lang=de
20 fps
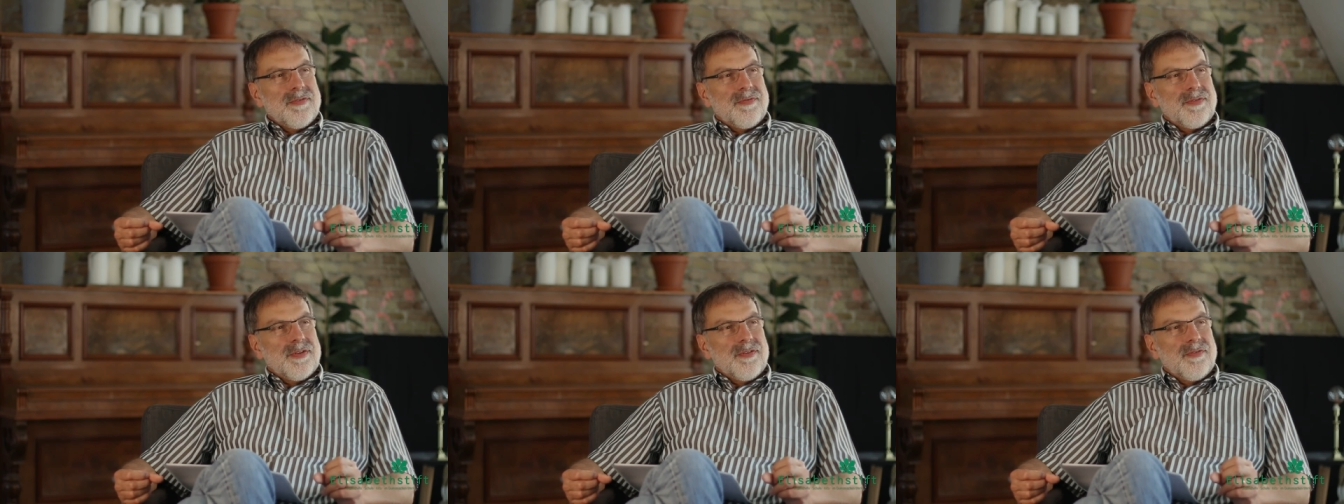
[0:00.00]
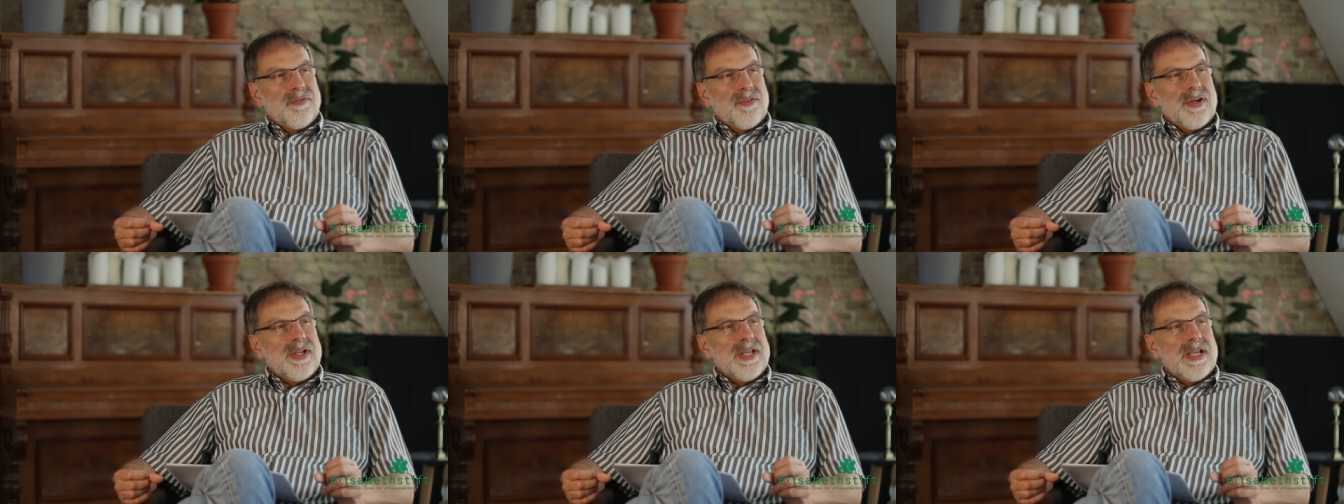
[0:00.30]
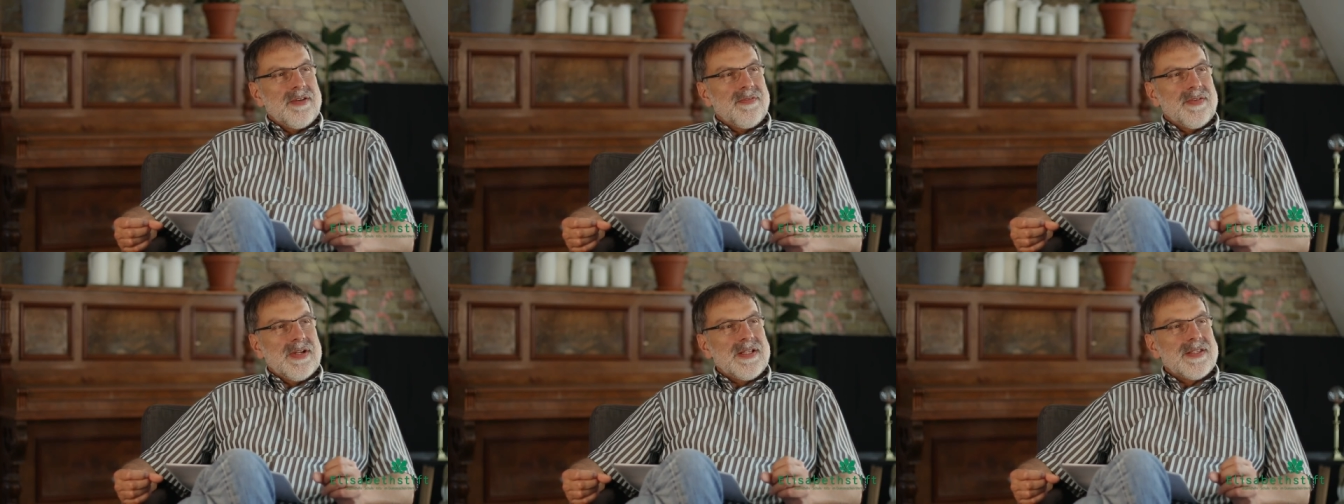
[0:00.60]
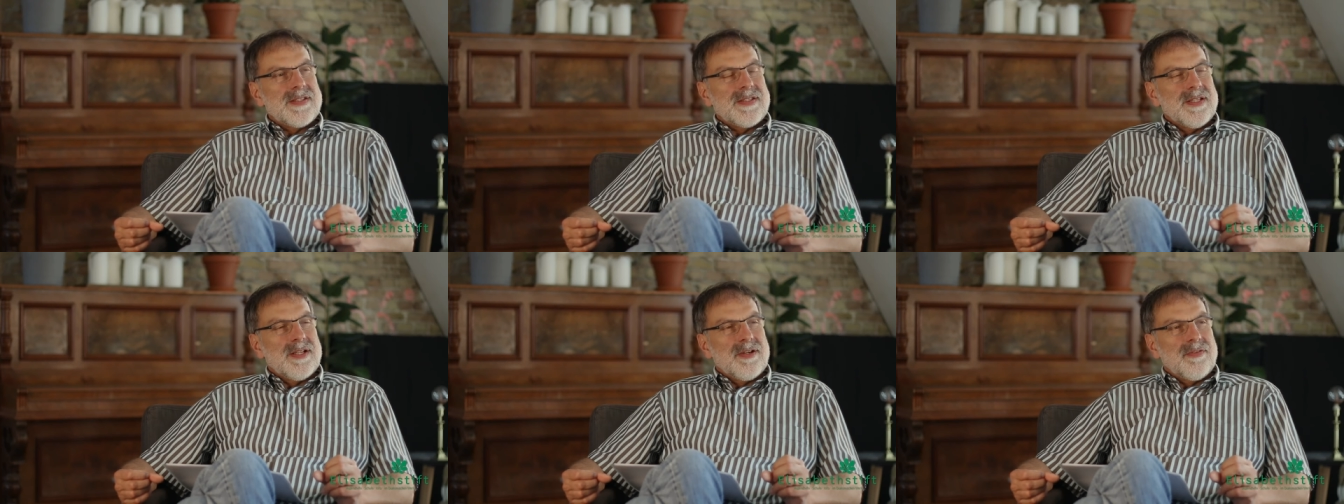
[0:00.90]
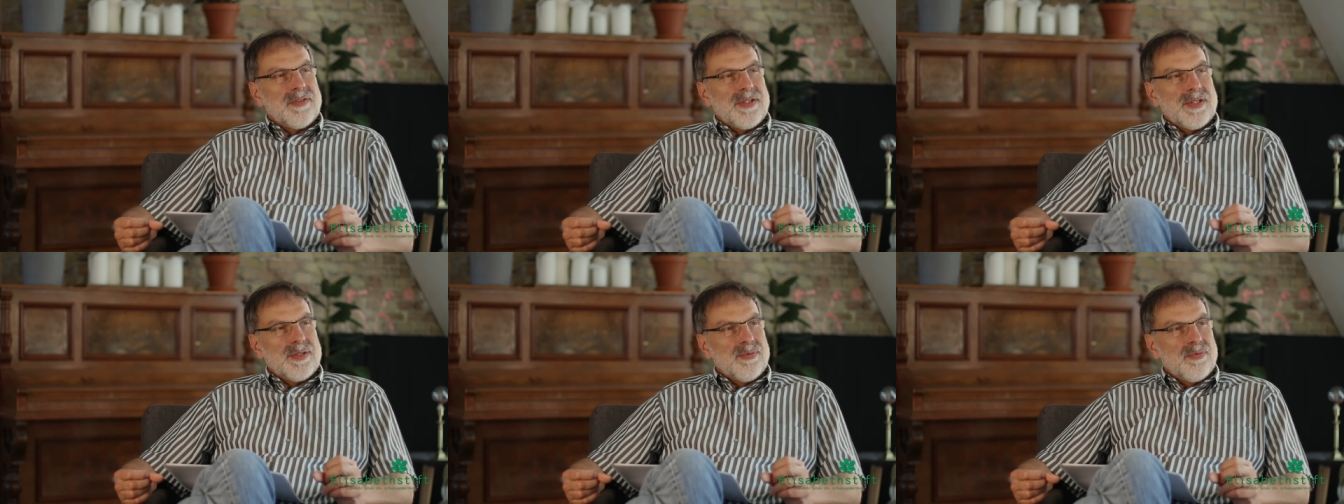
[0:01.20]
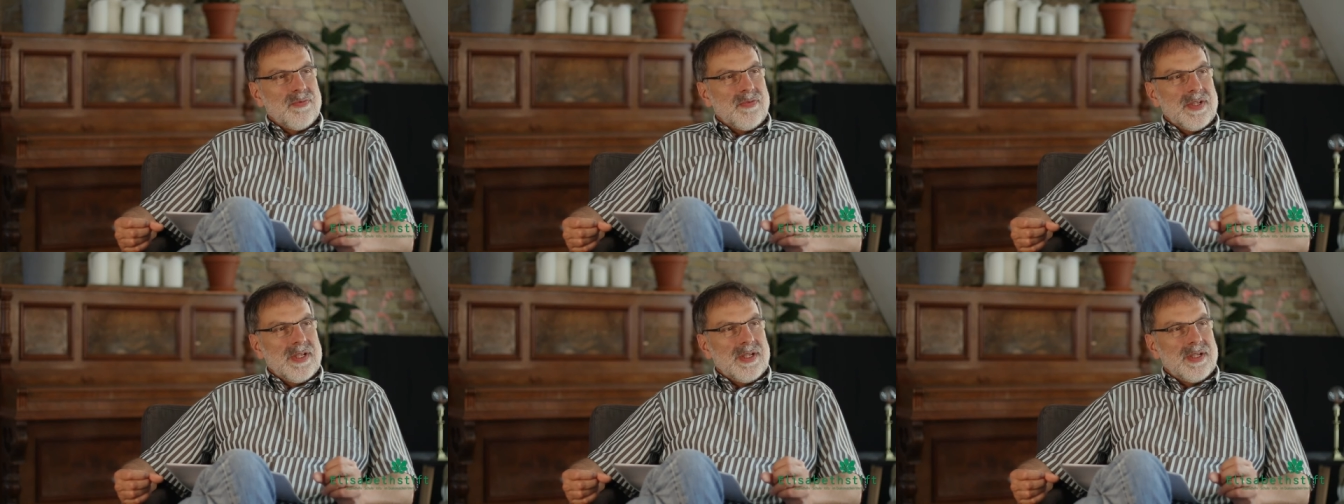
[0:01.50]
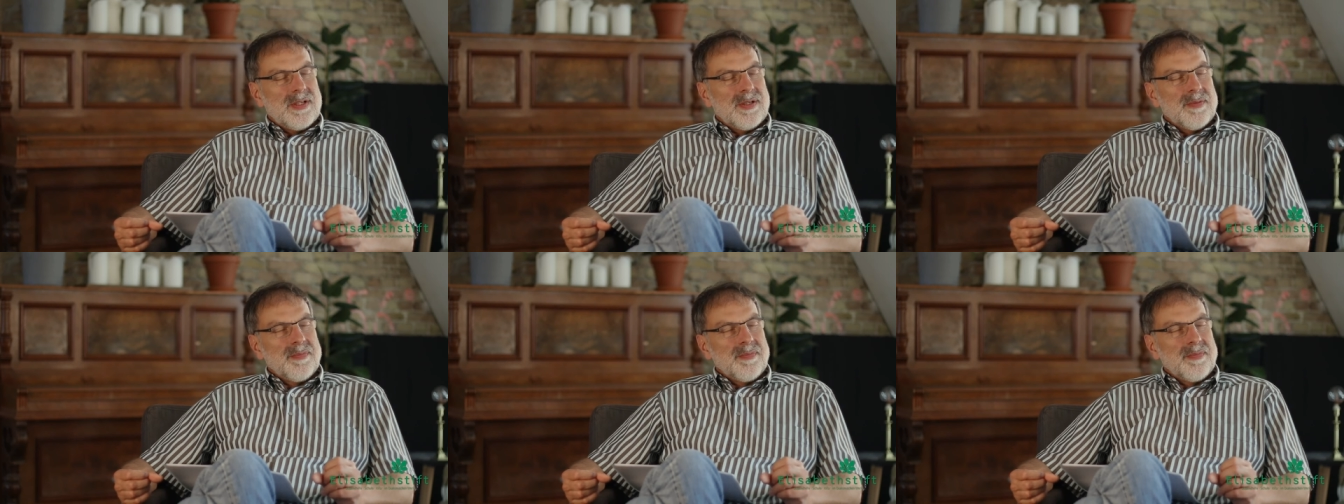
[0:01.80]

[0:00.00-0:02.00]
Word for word: von Feuerwanzen auf diesem Weg.